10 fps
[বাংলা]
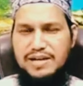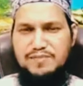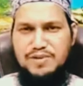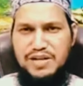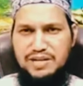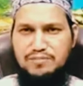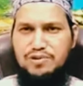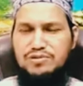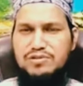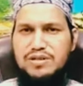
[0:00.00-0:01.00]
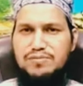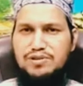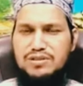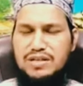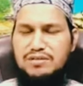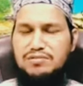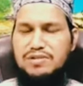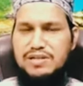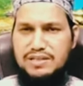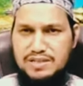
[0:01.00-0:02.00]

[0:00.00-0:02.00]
এলমি খেদমত এবং তার তরিকা